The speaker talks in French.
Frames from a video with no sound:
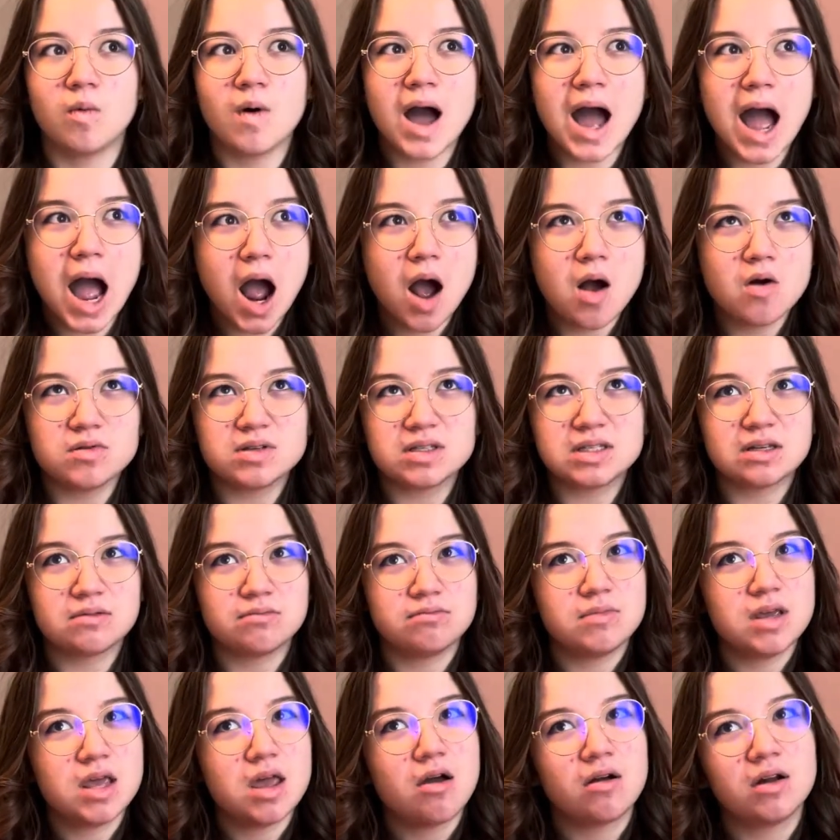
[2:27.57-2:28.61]
waouh, c'est le
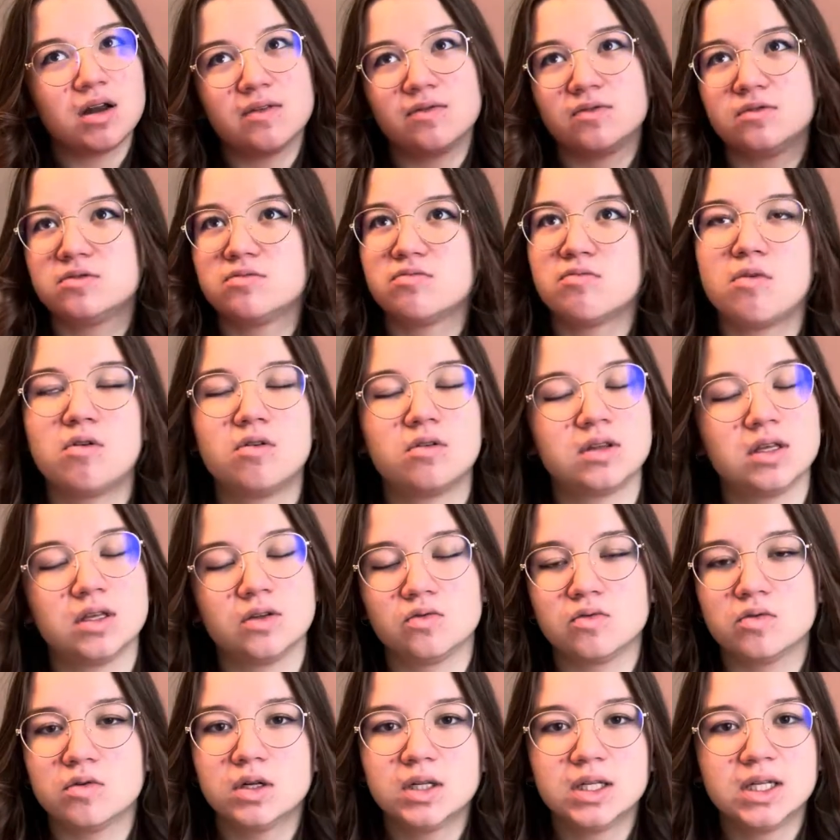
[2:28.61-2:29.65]
meilleur livre du monde et
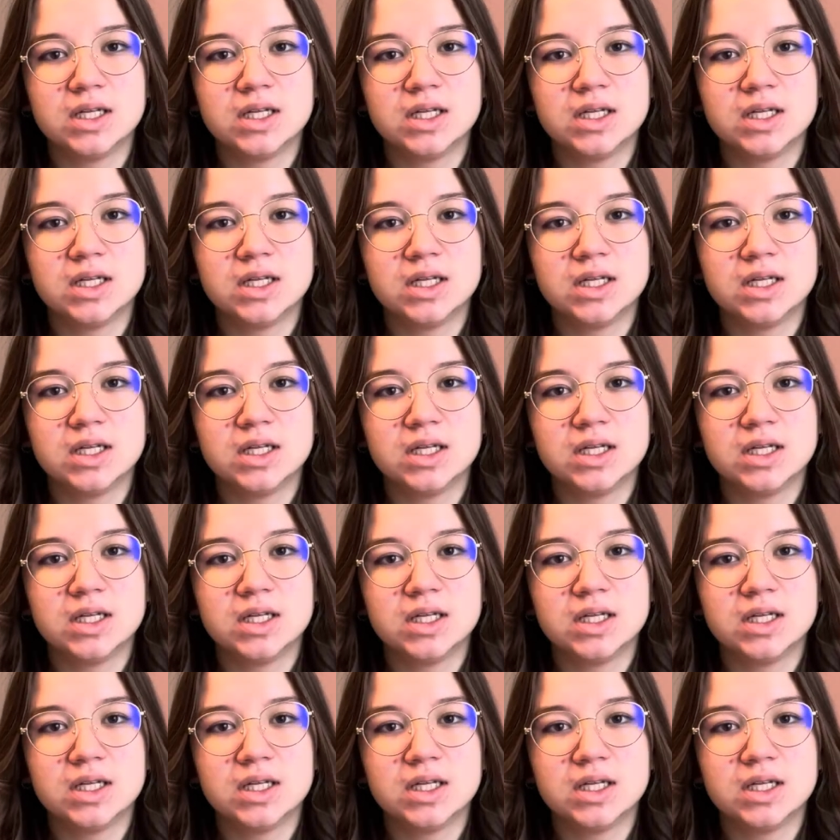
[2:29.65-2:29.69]
tout.